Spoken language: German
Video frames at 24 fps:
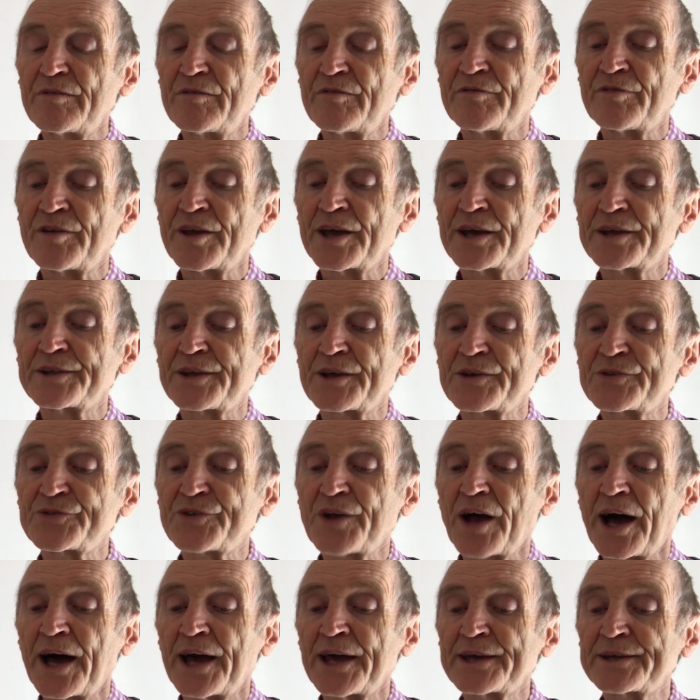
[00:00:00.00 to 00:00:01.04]
Wer
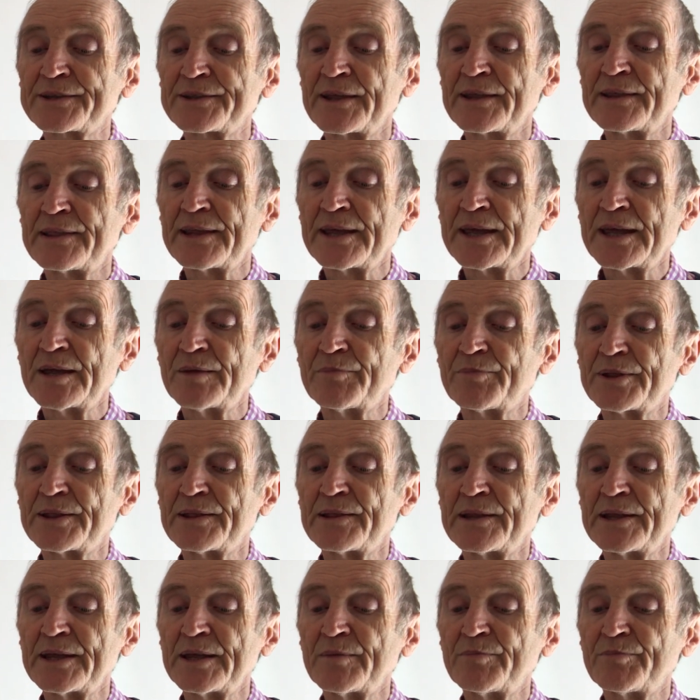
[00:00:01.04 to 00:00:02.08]
das eigene
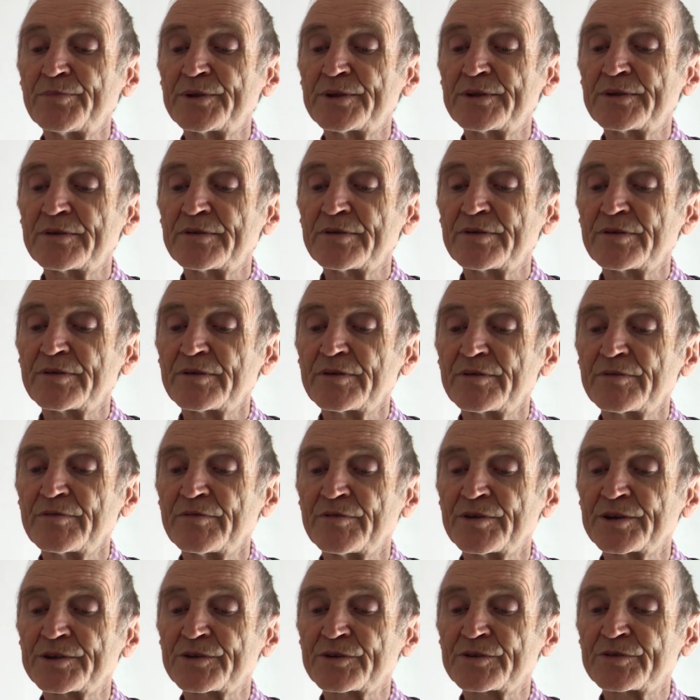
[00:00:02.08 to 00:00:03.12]
Leben liebt,
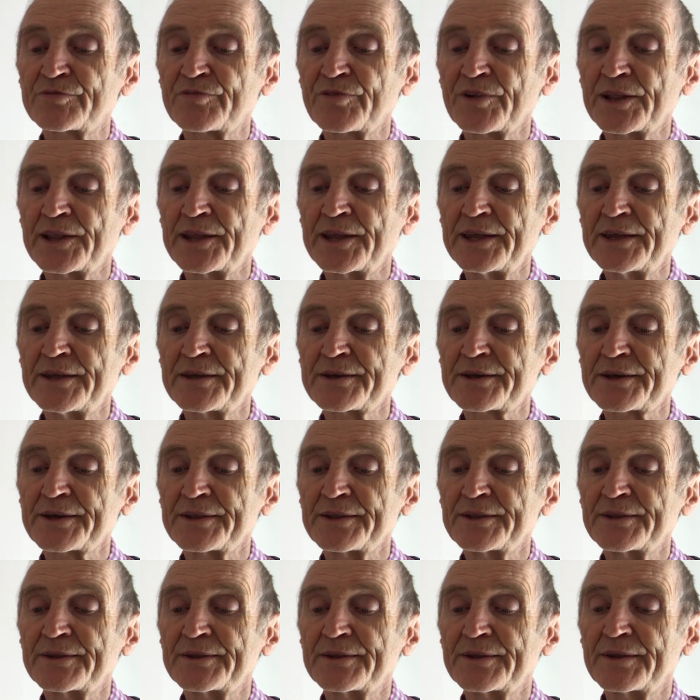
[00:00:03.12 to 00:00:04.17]
wird es
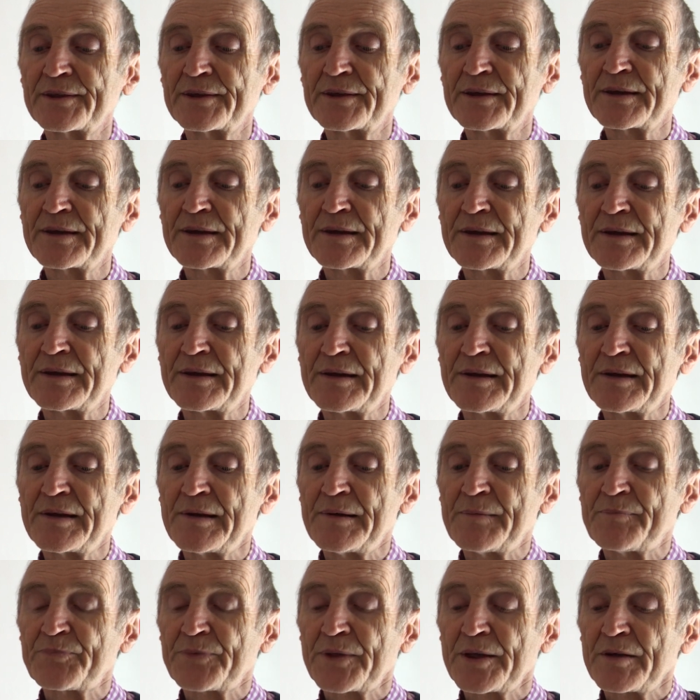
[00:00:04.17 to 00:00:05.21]
verlieren.
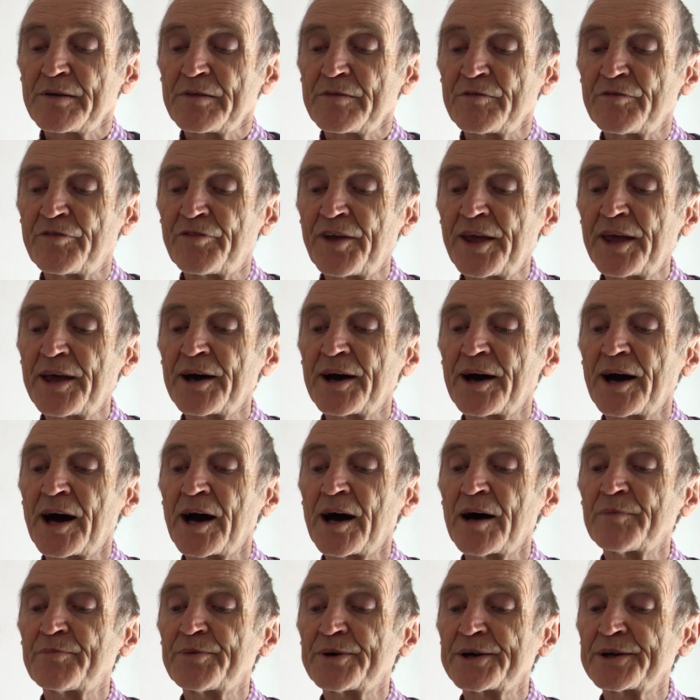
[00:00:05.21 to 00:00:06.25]
Wer
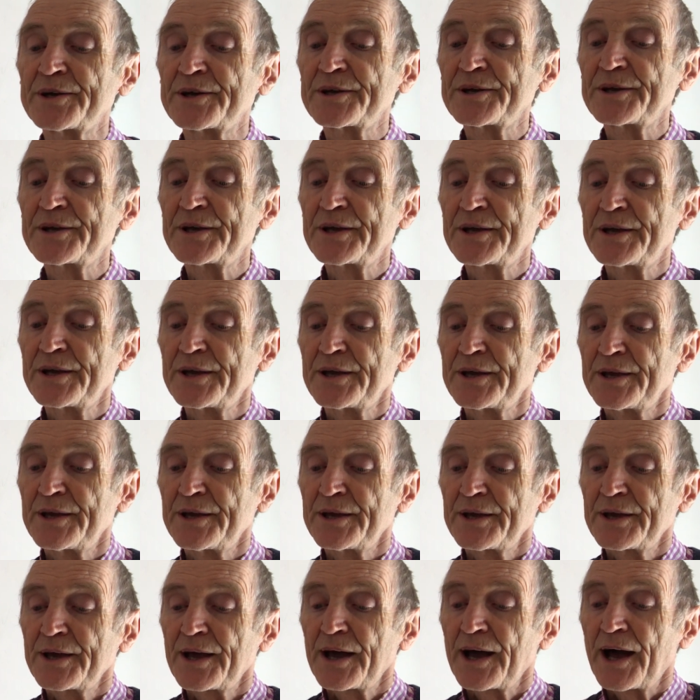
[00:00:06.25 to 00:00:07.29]
aber
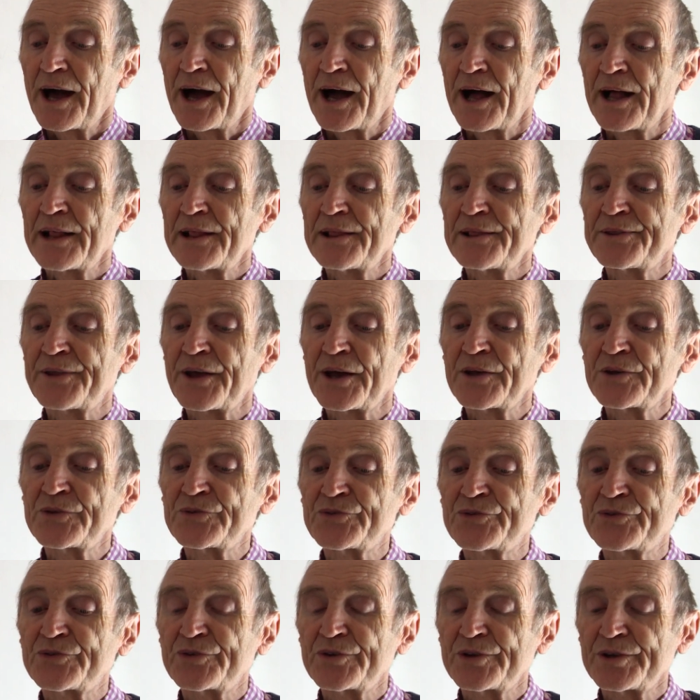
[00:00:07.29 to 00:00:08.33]
all
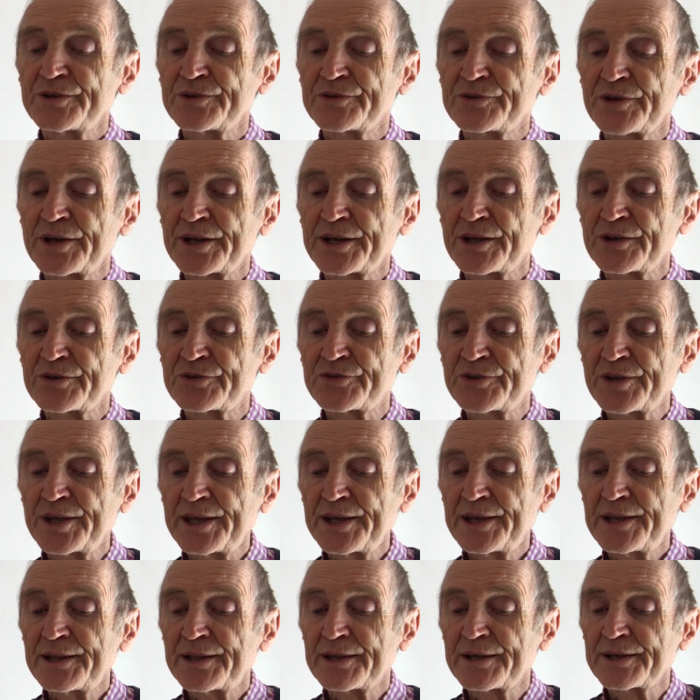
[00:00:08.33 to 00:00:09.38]
das in seiner
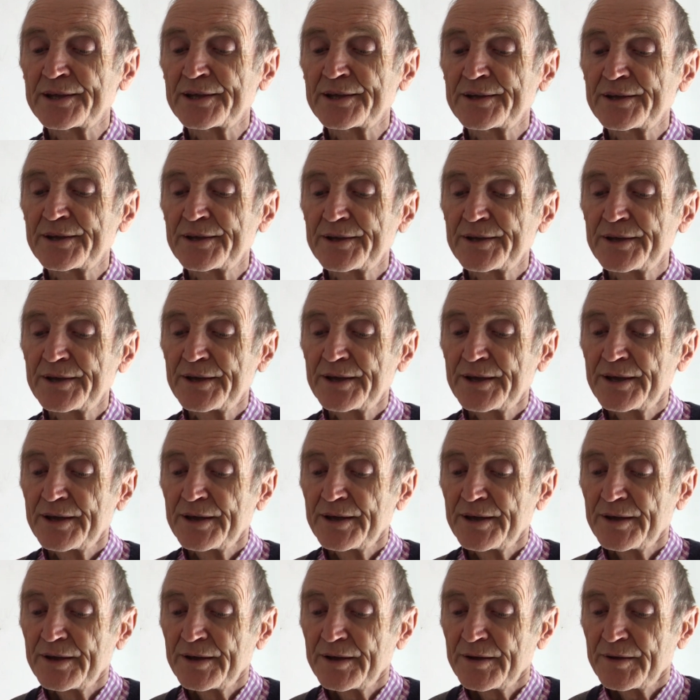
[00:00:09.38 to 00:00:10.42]
Seele
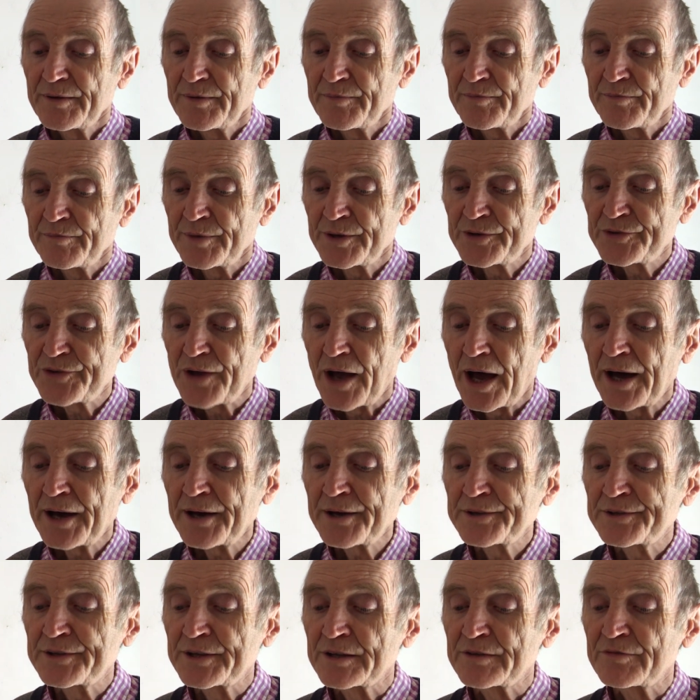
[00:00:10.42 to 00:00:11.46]

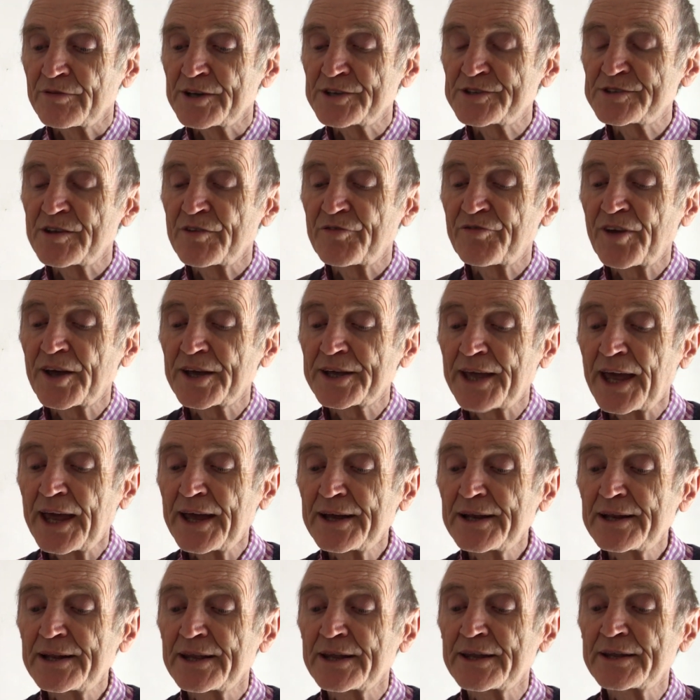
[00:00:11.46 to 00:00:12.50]
missachtet, was der
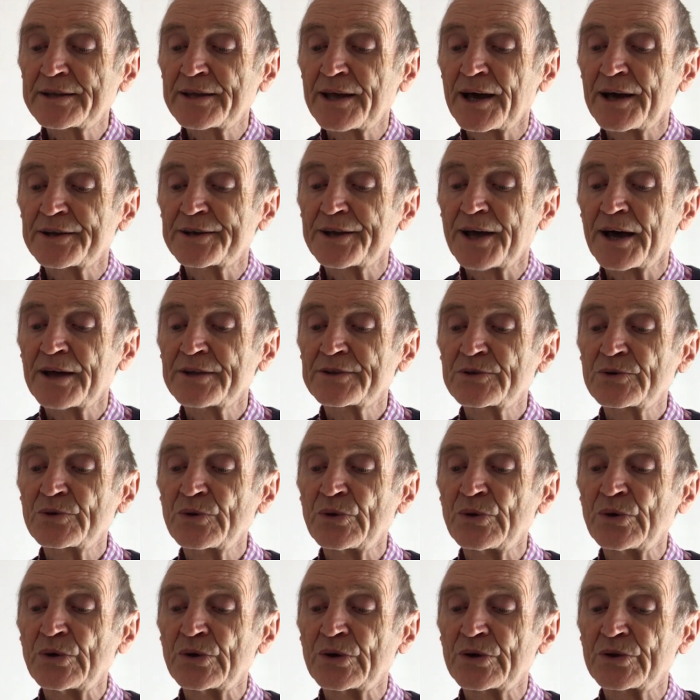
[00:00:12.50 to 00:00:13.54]
Vergänglichkeit
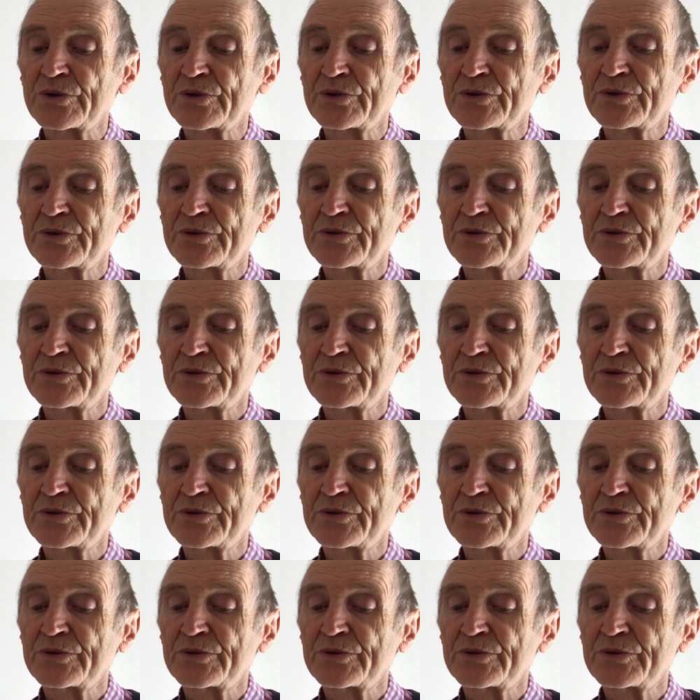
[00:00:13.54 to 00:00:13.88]
angehört,